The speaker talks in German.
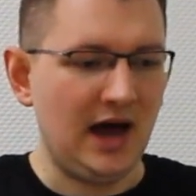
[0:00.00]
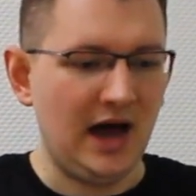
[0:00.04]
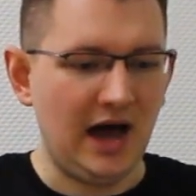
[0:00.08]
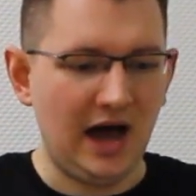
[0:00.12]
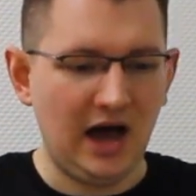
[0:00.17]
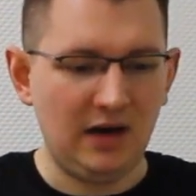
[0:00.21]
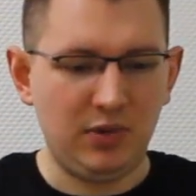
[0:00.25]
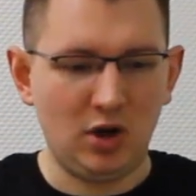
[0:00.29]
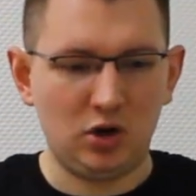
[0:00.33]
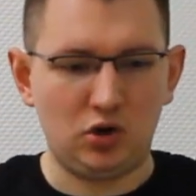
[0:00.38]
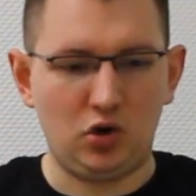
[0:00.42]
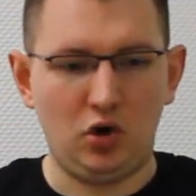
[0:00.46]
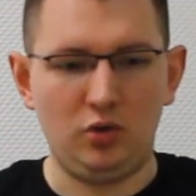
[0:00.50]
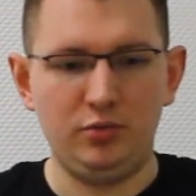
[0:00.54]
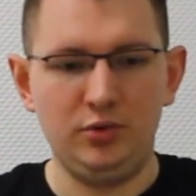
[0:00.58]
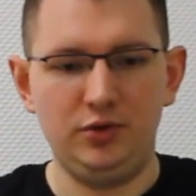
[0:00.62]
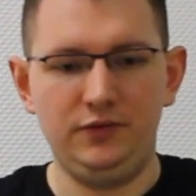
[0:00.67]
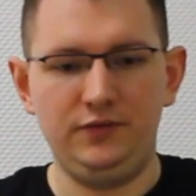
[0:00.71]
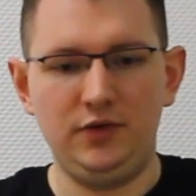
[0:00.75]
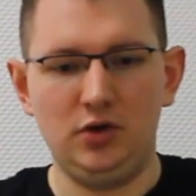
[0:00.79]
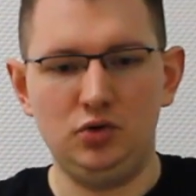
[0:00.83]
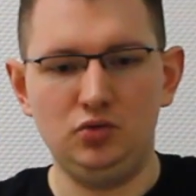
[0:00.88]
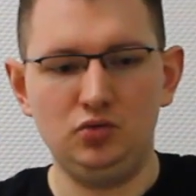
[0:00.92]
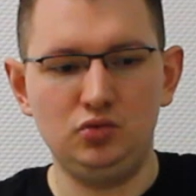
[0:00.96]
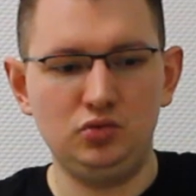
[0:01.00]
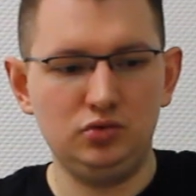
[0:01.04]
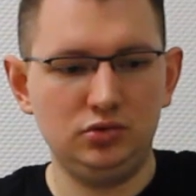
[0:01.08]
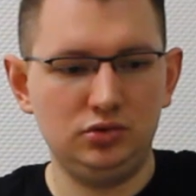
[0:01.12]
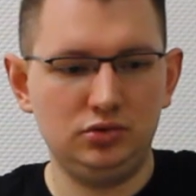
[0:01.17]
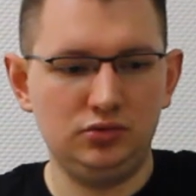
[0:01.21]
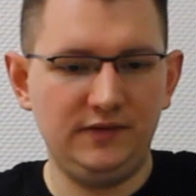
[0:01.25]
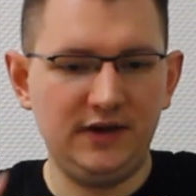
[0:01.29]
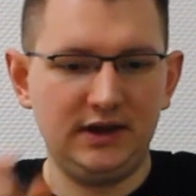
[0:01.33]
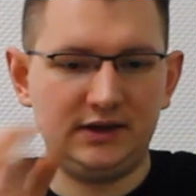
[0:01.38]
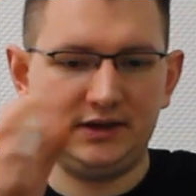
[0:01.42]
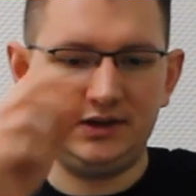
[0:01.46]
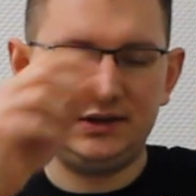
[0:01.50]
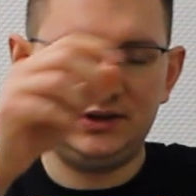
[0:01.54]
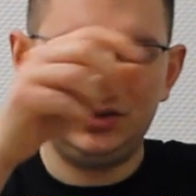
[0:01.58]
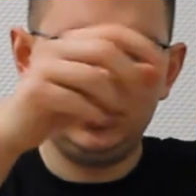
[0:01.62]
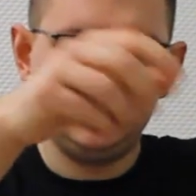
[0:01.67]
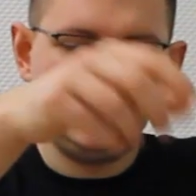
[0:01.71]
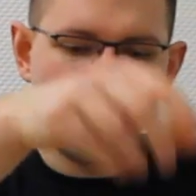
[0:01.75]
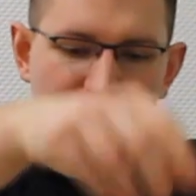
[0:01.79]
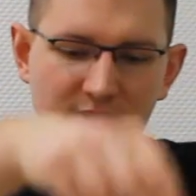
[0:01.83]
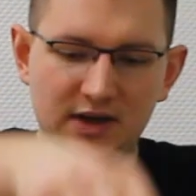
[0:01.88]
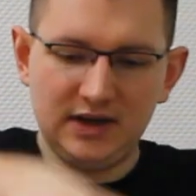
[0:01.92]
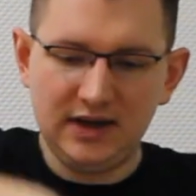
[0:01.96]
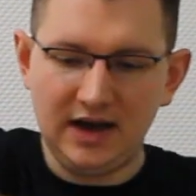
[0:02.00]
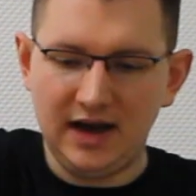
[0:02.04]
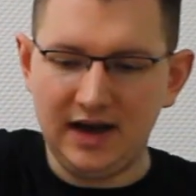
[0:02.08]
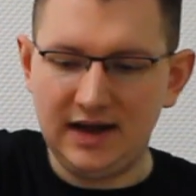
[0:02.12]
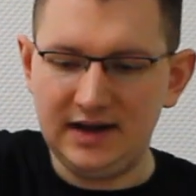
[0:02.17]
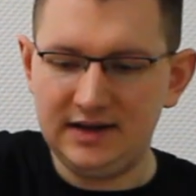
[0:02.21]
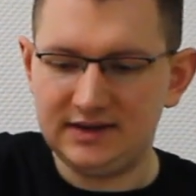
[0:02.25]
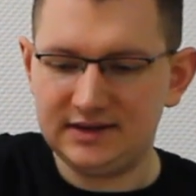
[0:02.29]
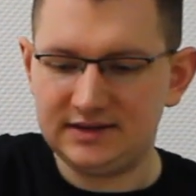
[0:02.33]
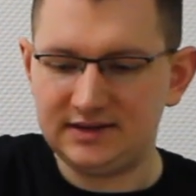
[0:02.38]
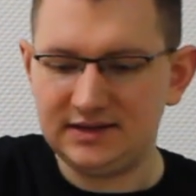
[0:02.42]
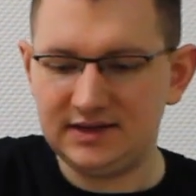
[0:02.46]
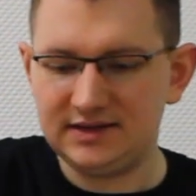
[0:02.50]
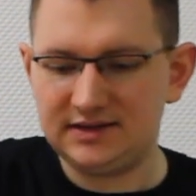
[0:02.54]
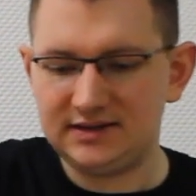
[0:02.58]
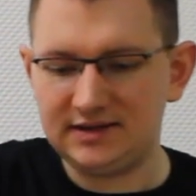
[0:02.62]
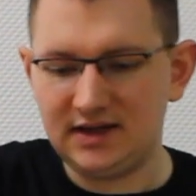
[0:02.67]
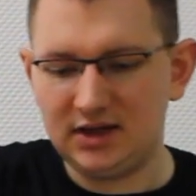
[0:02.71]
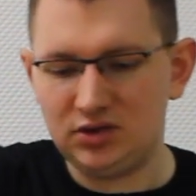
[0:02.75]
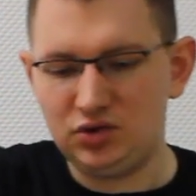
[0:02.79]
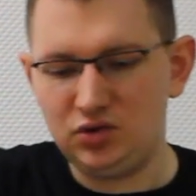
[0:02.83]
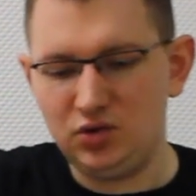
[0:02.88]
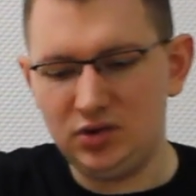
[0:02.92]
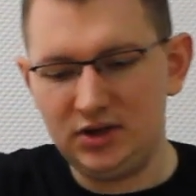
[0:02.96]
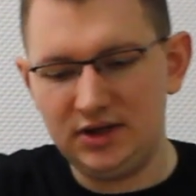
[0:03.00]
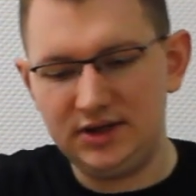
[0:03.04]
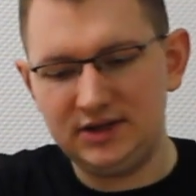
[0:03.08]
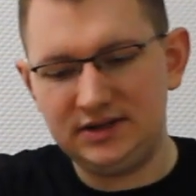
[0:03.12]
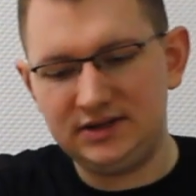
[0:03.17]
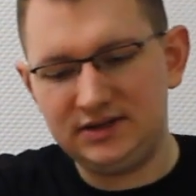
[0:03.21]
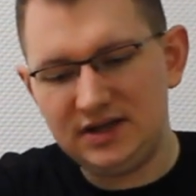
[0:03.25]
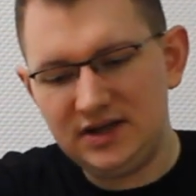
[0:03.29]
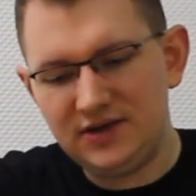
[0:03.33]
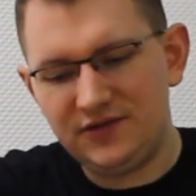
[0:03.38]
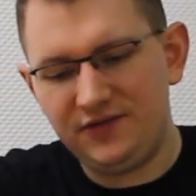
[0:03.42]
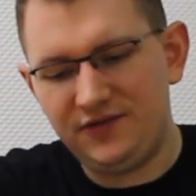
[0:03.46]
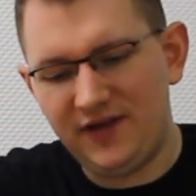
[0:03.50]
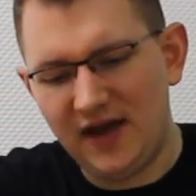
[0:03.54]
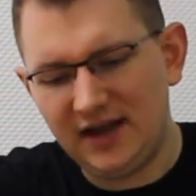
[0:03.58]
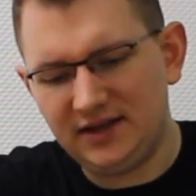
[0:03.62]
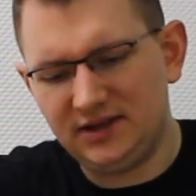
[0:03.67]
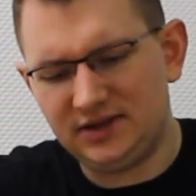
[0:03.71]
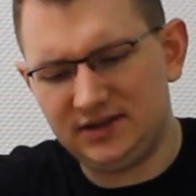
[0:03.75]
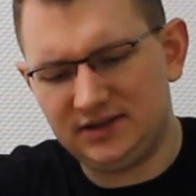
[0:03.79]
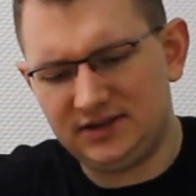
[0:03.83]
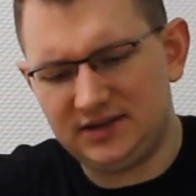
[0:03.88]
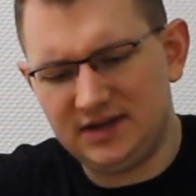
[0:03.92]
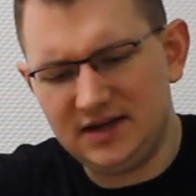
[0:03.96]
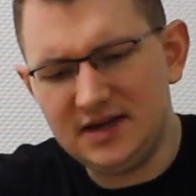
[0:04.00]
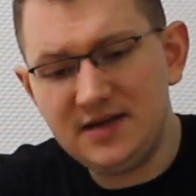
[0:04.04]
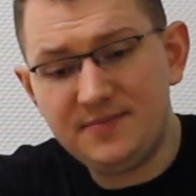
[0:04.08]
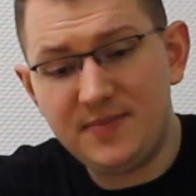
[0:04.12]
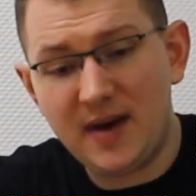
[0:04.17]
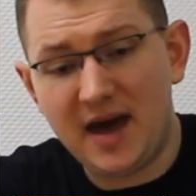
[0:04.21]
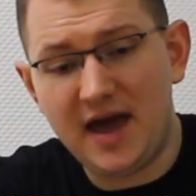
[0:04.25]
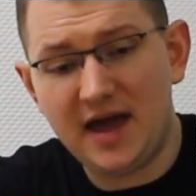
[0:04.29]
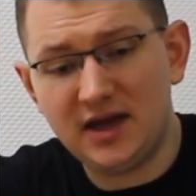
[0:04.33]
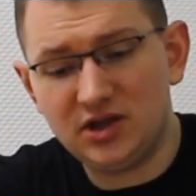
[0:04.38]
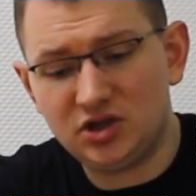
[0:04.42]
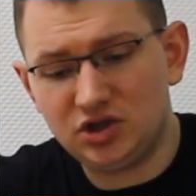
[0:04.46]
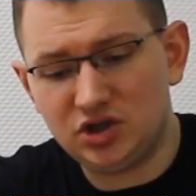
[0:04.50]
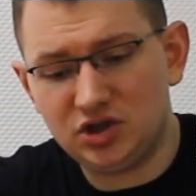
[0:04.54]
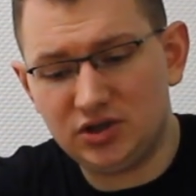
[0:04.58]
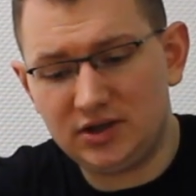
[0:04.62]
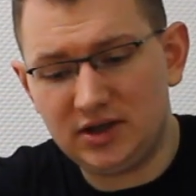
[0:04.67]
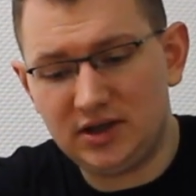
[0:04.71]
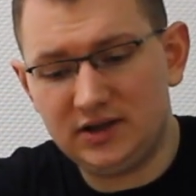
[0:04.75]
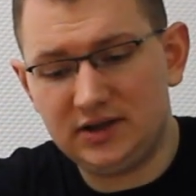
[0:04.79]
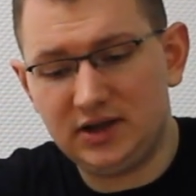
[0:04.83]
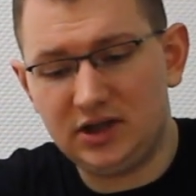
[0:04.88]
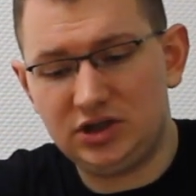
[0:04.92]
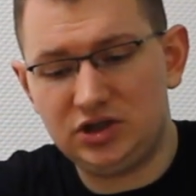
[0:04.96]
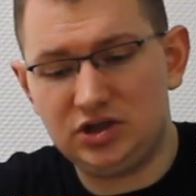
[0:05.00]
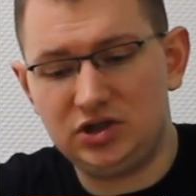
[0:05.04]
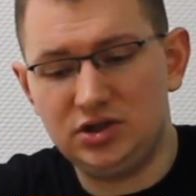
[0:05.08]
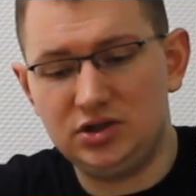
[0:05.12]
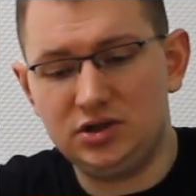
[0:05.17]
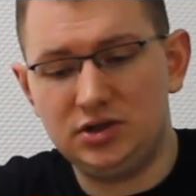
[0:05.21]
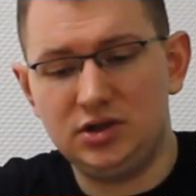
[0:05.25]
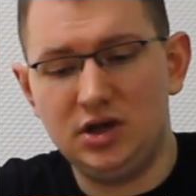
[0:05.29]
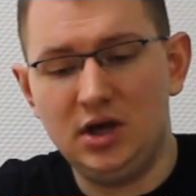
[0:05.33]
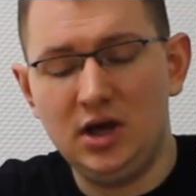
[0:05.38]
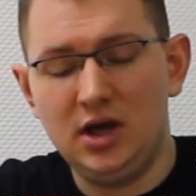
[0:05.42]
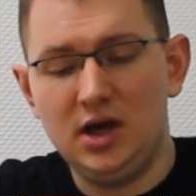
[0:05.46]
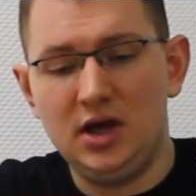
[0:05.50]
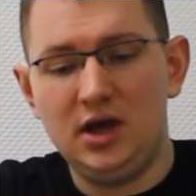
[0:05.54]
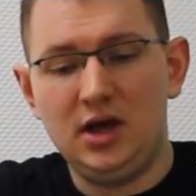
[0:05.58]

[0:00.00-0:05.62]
Aber kommen wir nun wirklich zu dem Inhalt. Es ist natürlich die fette Sleeper Agent Edition.